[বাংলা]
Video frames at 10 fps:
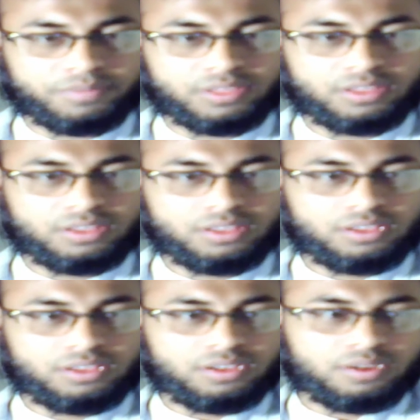কোনোভাবেই
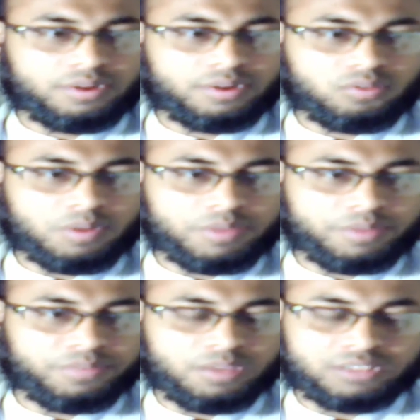এই ব্রাঞ্চের
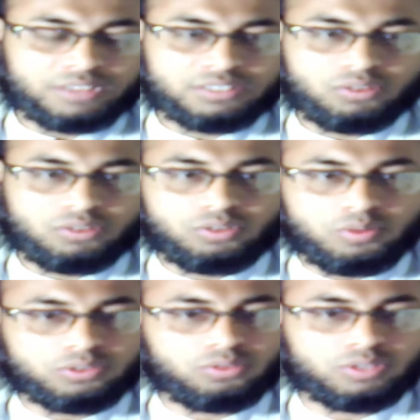অন্তর্ভুক্ত করতে
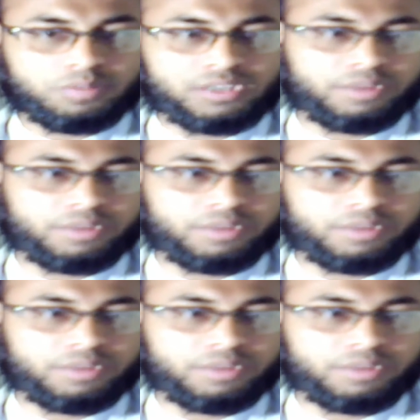পারি না